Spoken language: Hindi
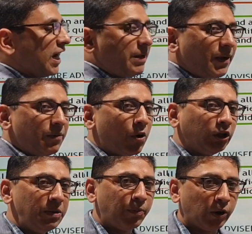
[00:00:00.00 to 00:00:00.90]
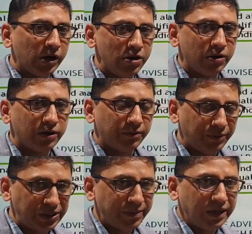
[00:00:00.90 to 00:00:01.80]
साइट पे एक बहुत इंपॉर्टेंट
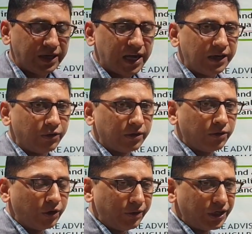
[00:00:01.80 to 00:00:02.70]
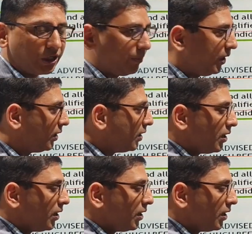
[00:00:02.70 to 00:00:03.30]
बीच में लिखा है नो, नोटिफिकेशन में